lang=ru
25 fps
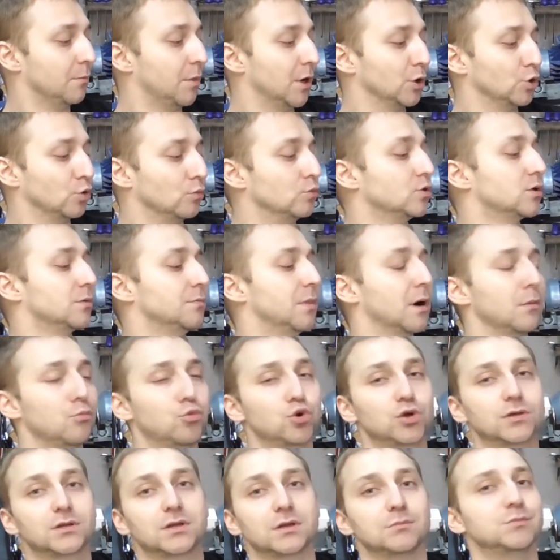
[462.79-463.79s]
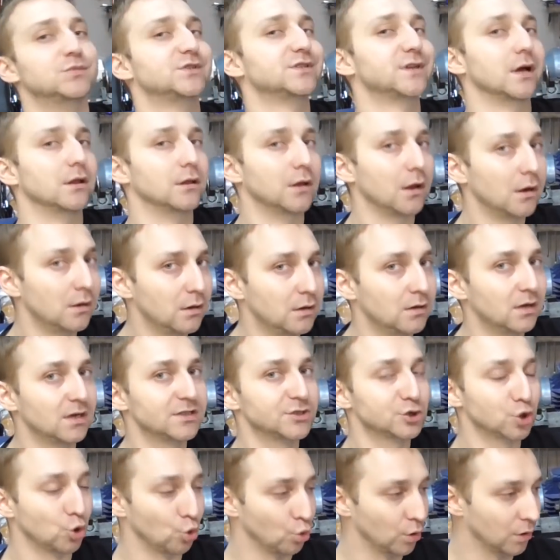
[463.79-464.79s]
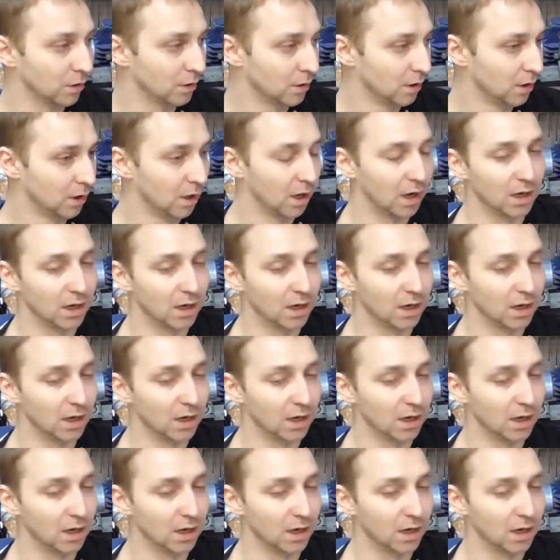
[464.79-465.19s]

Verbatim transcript: Потом у тебя будет эмоциональный настрой.